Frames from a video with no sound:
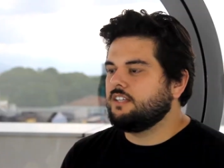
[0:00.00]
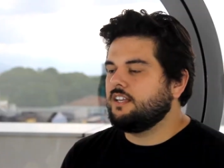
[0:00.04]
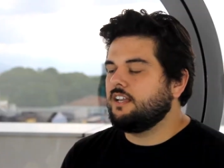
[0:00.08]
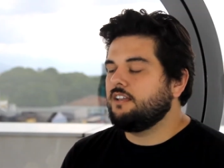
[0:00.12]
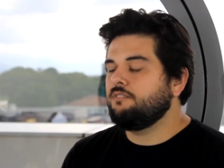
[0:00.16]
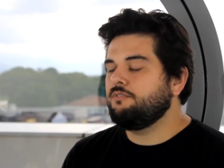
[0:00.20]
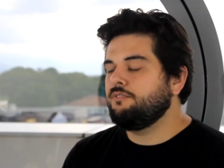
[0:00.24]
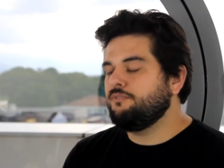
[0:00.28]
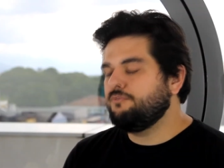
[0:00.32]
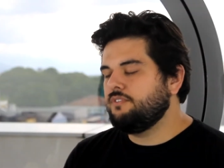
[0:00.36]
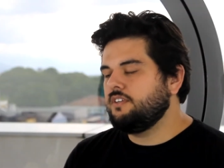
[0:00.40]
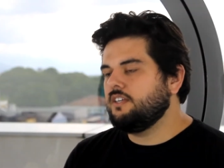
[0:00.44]
E
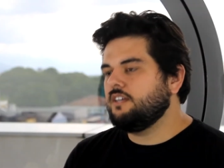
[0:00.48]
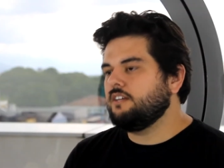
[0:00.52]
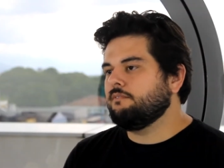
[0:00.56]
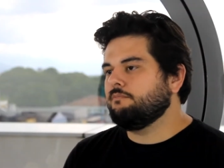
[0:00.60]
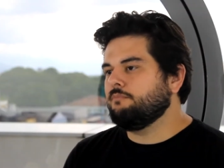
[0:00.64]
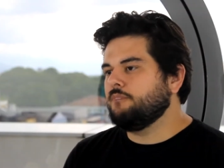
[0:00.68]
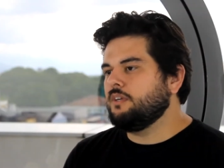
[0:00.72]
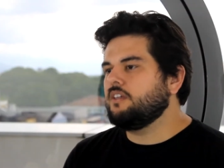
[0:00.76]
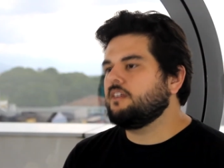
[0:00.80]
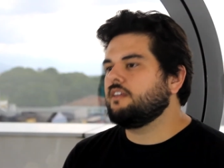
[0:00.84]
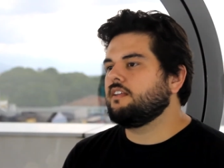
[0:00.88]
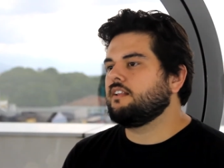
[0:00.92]
aí vivia
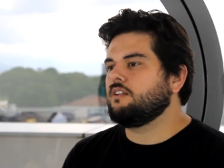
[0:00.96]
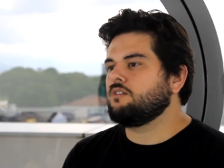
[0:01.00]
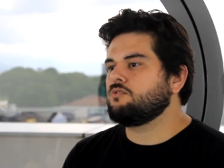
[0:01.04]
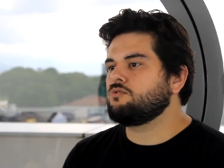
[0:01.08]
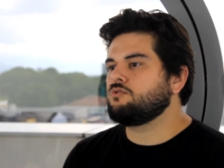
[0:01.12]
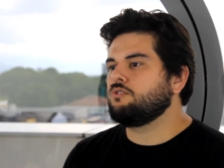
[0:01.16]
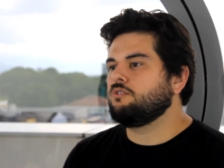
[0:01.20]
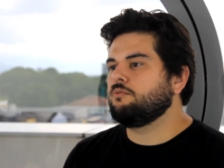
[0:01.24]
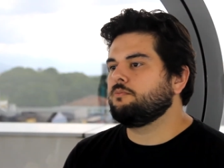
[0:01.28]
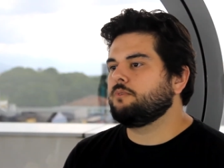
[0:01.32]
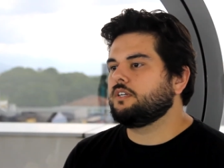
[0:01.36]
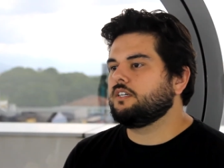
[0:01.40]
meio que na
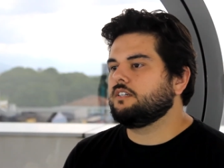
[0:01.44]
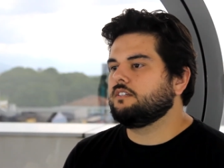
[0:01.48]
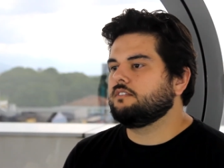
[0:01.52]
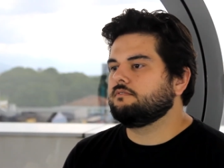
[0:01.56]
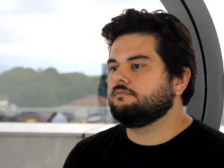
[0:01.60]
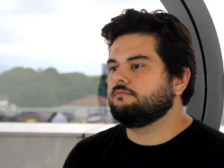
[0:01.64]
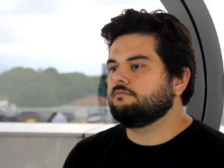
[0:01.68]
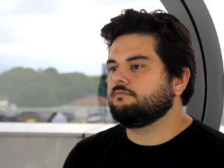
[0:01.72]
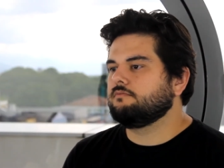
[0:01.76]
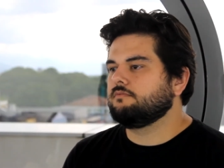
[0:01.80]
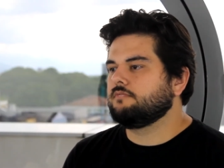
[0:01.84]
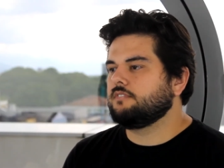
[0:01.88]
sombra
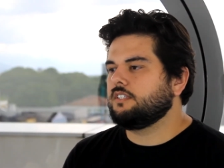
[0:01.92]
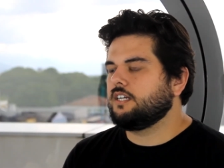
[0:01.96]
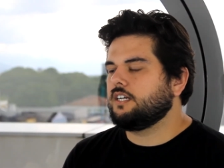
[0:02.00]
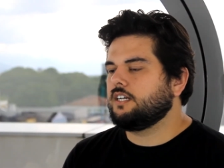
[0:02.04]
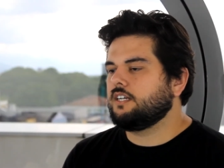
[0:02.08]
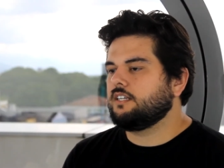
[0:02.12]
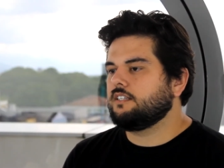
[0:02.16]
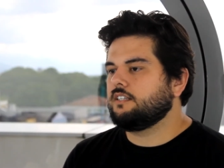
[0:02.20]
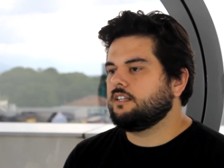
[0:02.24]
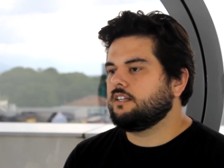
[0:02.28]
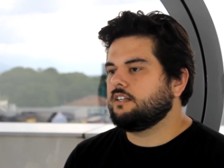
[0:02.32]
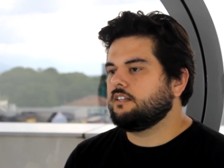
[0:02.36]

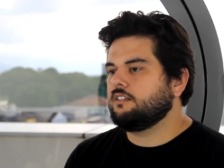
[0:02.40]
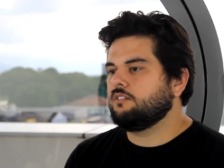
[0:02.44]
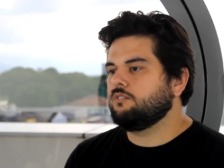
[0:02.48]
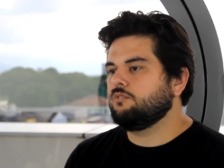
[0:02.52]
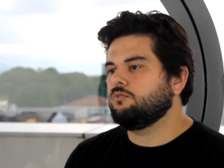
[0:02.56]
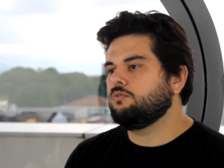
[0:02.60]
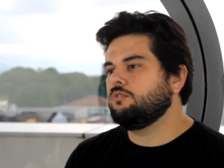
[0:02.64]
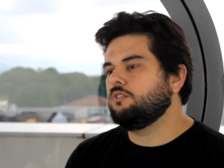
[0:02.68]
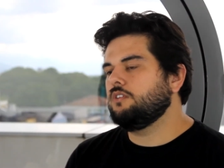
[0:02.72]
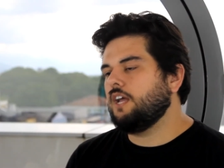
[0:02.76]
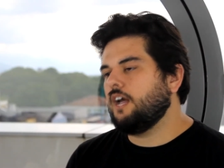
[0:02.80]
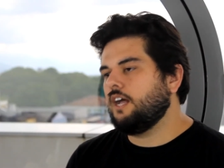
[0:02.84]
da, da, do
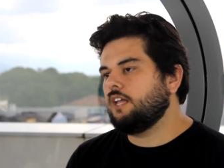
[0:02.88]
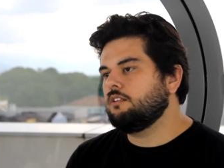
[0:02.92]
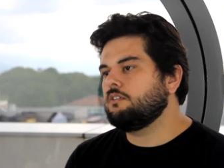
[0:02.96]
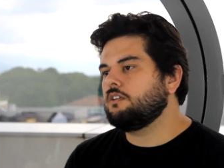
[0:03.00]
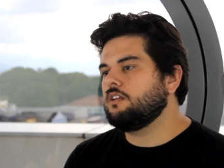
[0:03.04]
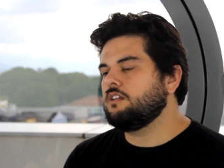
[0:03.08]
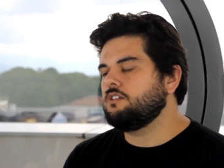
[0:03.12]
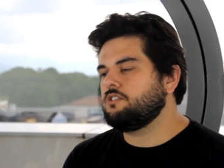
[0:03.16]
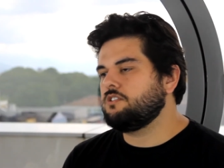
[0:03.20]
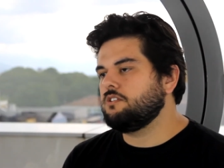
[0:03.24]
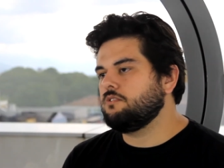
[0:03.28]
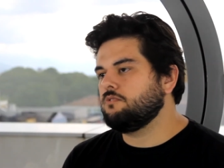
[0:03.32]
cuidado
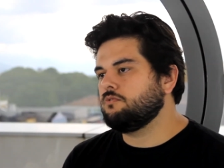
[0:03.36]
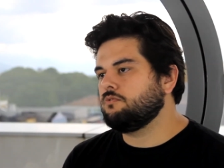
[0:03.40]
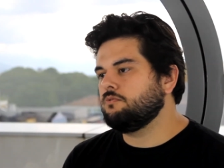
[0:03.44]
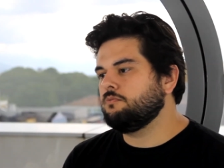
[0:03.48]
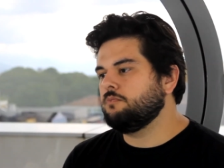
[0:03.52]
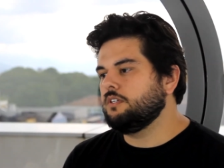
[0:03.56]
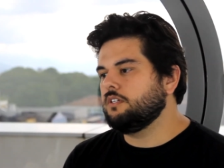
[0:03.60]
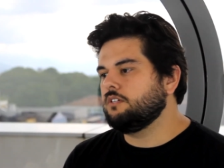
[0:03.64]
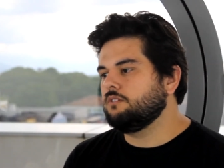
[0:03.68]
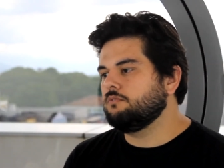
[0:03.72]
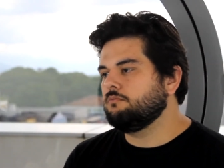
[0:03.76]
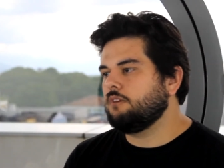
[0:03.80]
que eles tinham
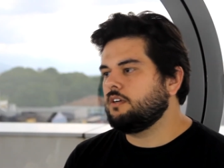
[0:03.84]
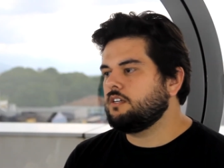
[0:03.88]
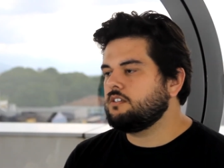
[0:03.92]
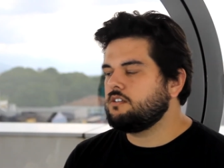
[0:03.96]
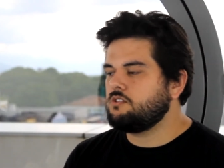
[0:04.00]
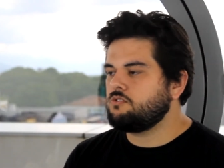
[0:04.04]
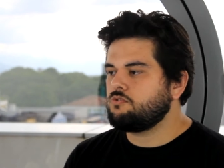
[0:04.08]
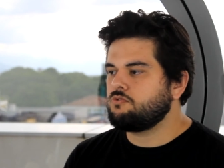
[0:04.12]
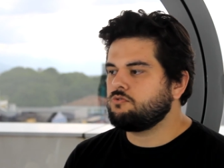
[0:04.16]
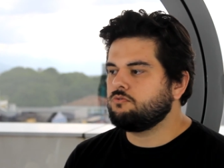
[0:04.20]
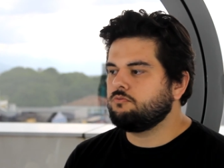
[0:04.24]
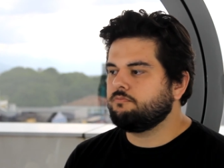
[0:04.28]
comigo, mas
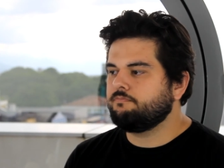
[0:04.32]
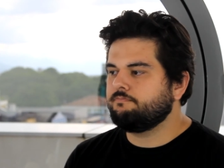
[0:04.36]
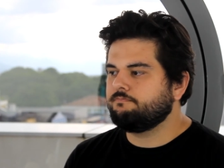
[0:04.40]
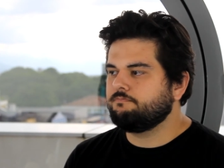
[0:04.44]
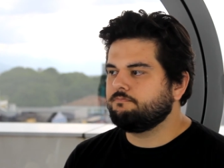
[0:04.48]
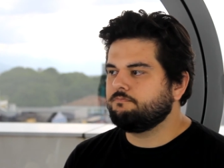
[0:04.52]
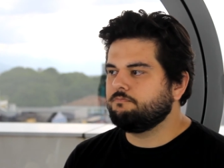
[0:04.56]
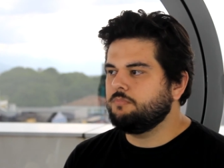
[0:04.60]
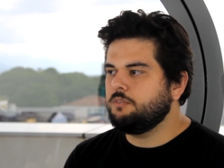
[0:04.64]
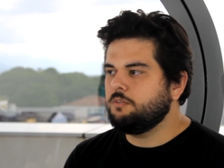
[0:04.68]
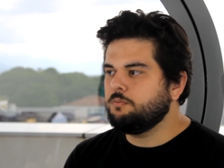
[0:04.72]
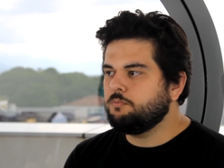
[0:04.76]
isso
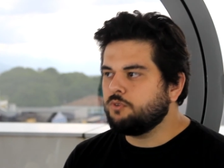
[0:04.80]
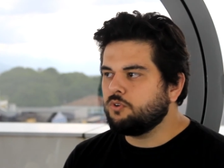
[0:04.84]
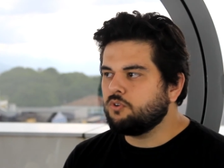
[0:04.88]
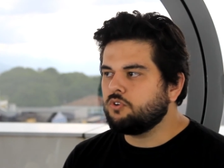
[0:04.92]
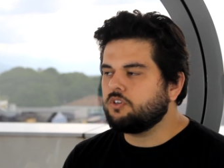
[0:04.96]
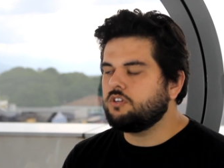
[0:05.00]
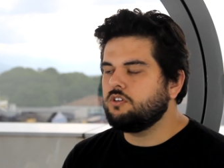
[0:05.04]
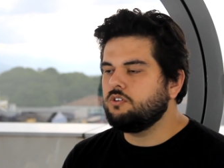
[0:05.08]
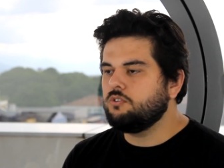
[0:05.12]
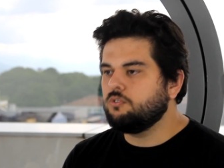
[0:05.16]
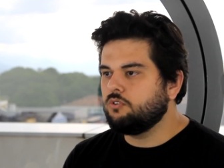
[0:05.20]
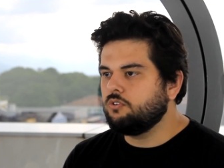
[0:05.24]
me
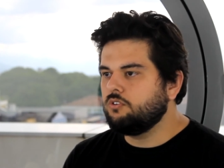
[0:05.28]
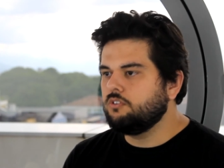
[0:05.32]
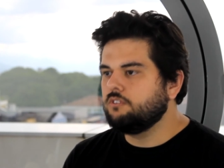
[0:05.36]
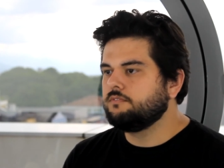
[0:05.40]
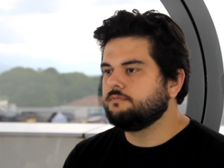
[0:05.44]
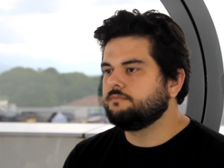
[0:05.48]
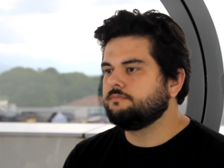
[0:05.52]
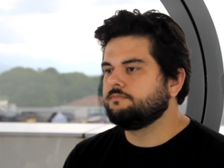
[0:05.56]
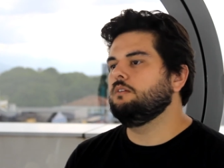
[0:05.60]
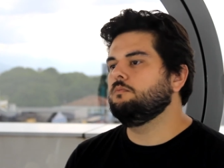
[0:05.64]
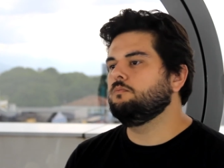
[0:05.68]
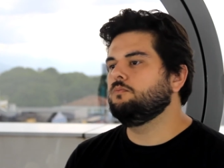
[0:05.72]
bloqueou
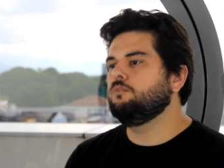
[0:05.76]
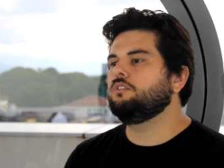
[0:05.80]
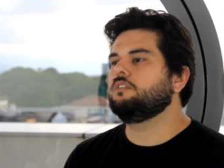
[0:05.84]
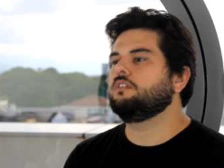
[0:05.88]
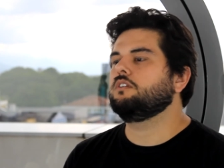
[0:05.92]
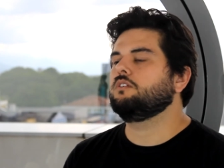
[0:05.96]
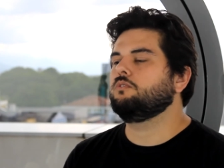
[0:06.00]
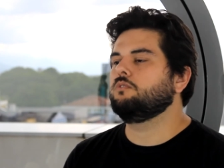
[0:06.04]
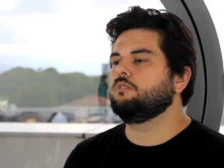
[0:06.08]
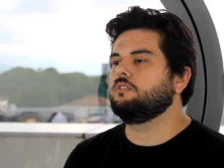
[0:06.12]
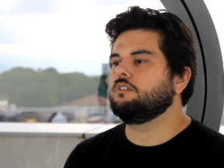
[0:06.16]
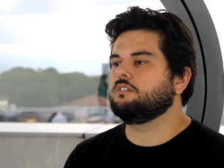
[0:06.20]
em
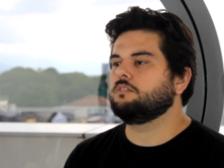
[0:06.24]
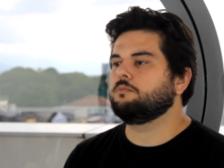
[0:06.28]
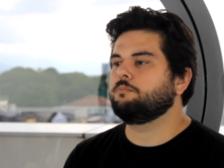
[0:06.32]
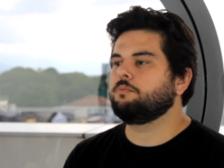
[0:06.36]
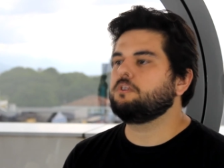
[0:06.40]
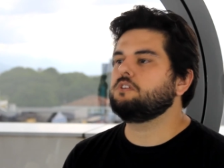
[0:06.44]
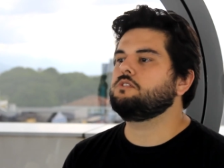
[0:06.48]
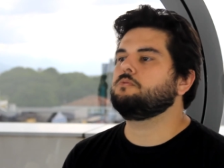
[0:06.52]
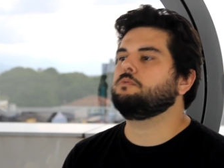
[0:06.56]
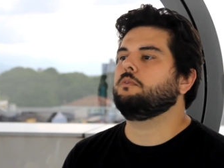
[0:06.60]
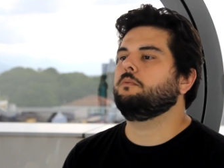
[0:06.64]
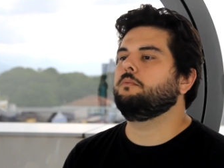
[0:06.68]
muita coisa,
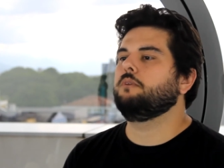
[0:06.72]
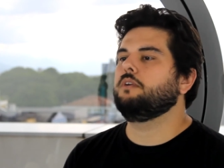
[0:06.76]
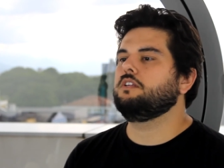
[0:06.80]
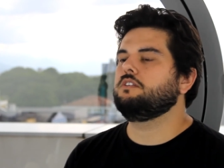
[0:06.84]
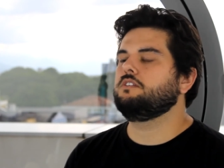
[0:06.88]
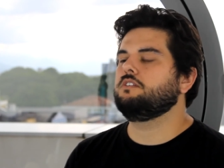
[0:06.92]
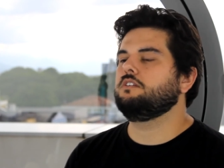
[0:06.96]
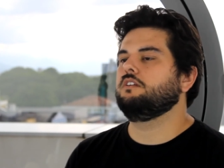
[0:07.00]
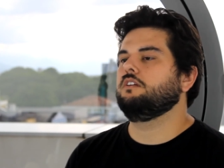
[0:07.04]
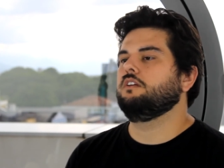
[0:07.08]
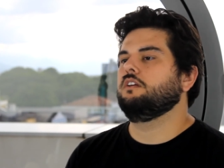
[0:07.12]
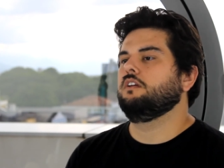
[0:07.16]

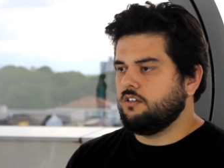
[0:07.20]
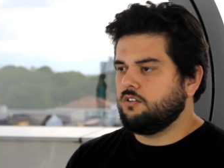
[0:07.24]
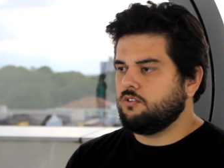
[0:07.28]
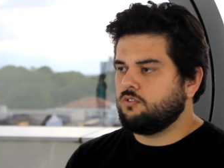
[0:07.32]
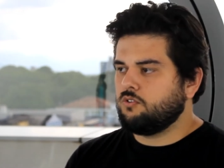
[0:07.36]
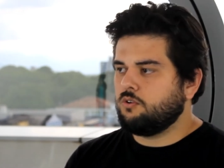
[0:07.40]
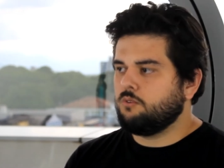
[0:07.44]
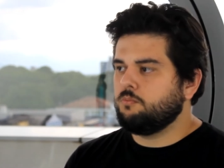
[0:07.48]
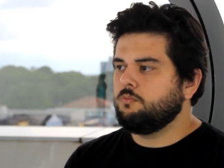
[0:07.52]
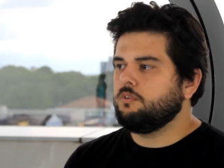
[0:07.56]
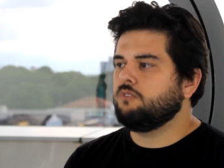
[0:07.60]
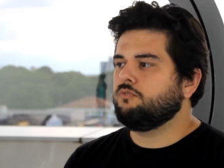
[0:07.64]
principalmente em
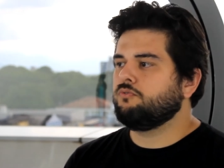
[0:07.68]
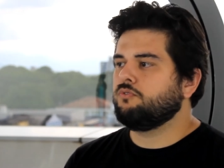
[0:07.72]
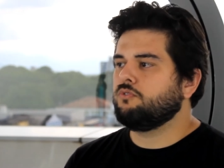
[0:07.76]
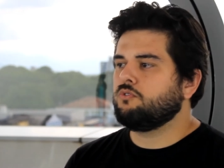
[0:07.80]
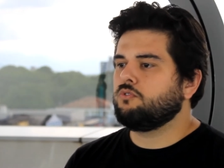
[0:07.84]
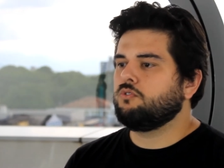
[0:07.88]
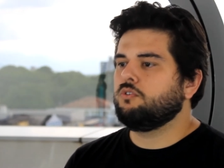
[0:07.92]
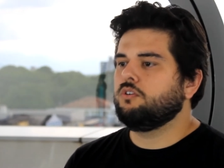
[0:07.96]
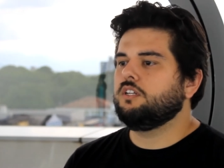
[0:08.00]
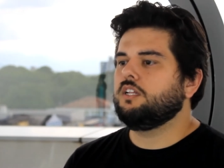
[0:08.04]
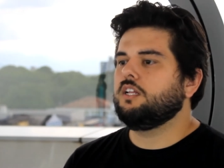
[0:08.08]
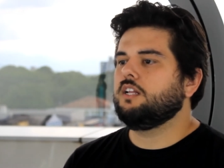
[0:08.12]
como eu vou
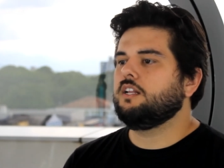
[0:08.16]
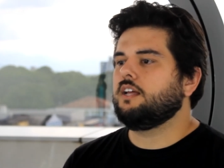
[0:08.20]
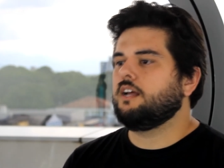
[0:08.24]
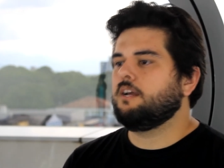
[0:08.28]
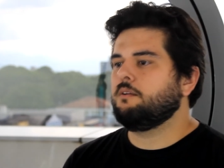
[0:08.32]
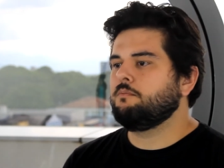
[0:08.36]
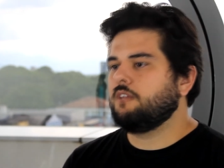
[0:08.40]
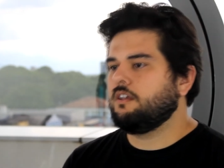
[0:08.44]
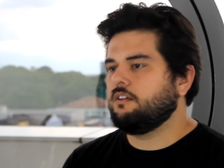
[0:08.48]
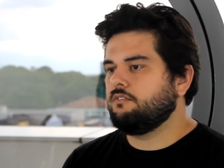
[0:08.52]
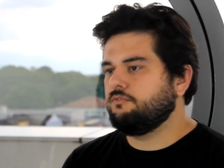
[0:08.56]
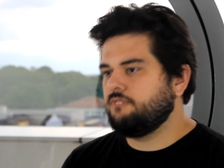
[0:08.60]
coordenar a
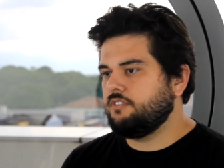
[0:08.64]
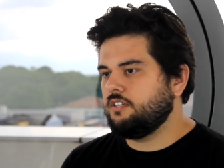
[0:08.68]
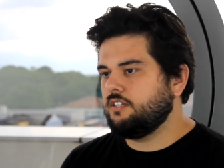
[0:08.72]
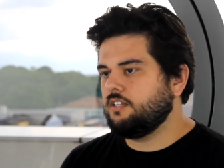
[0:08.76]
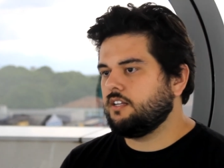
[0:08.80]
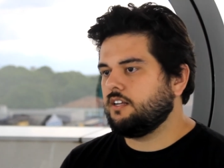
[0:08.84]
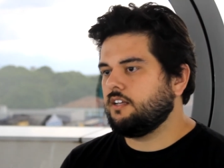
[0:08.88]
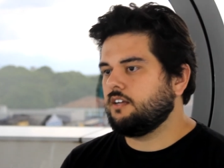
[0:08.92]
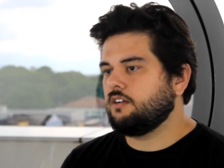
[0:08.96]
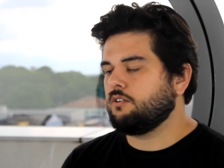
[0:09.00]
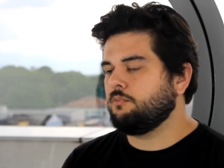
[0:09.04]
minha vida, né?